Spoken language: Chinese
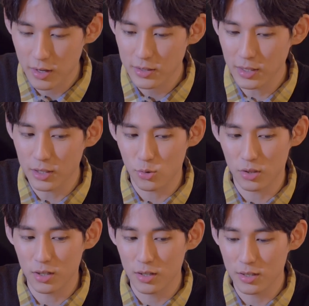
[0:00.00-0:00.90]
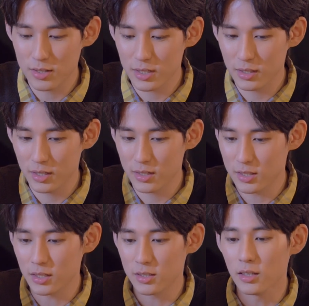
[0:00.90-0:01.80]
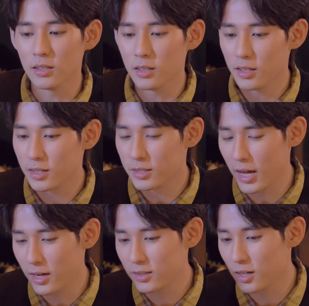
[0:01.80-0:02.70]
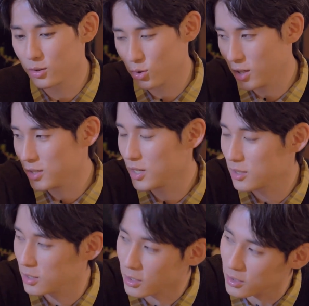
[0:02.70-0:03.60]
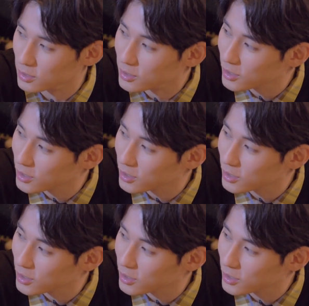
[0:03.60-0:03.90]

那你觉得今天的行程哪一个让你觉得印象深刻的？